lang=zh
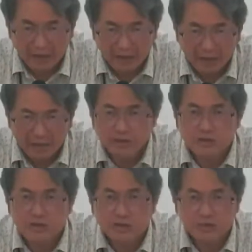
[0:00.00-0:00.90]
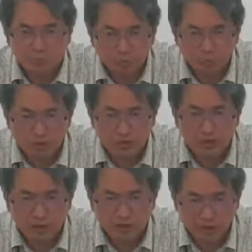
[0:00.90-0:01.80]
那这是牧师
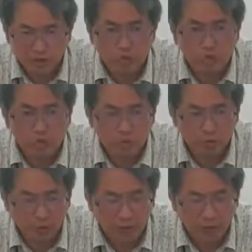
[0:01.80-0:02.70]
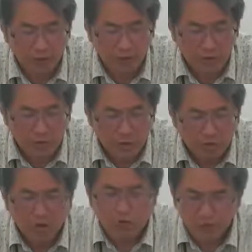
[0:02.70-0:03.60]
很严重的罪。所以
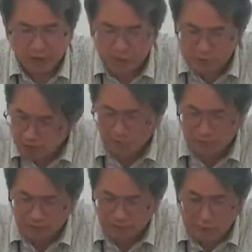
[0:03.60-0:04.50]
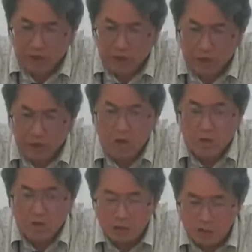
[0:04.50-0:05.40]
有的时候，请记得哦，
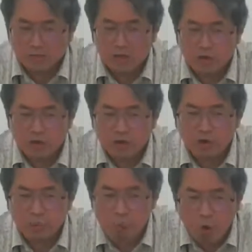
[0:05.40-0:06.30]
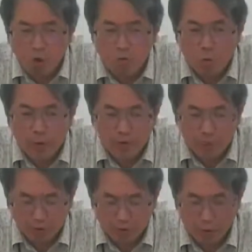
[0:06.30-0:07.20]
有的时候魔鬼吼
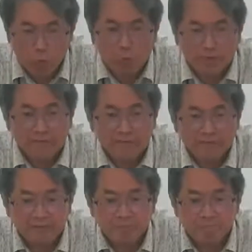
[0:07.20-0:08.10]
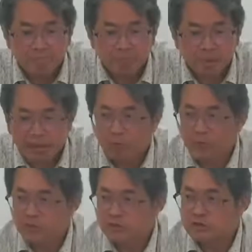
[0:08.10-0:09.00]
的诡计，他会
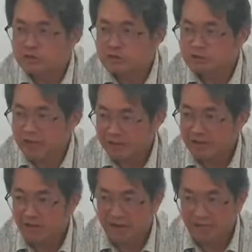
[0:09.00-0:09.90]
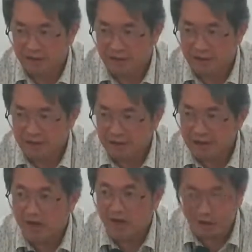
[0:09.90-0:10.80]
施展向谁？向那
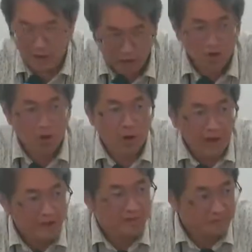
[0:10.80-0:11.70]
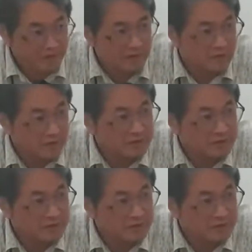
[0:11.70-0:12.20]
个很有爱心的人。